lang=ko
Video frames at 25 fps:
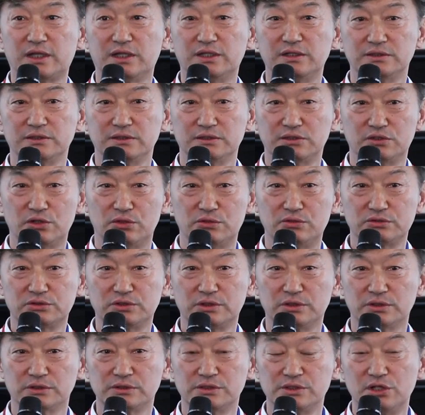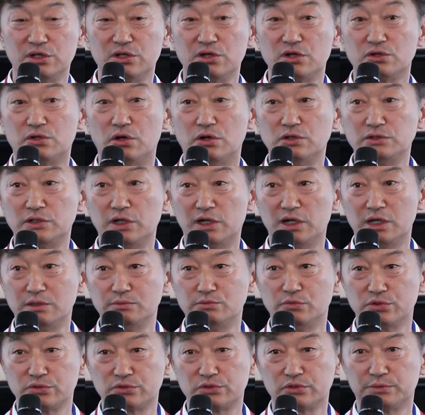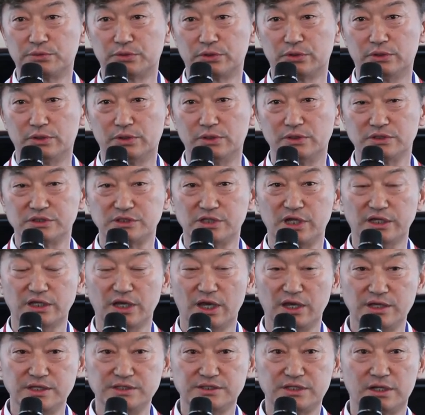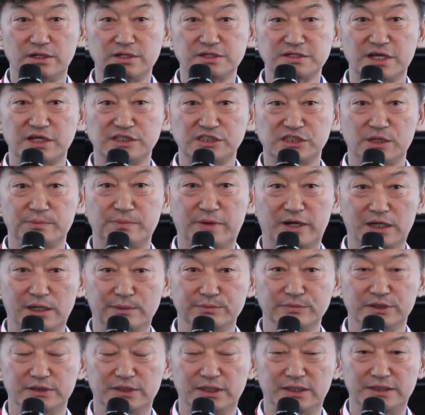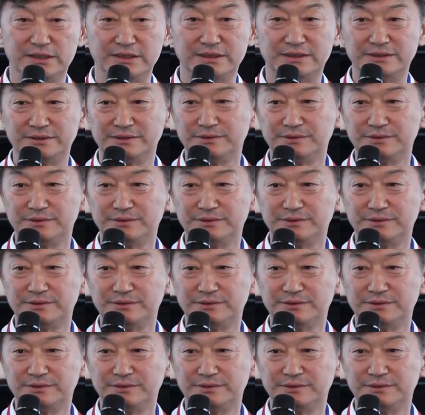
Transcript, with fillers: 때는 더욱더 건강한 모습으로 제2의 인생을 사시기 바랍니다.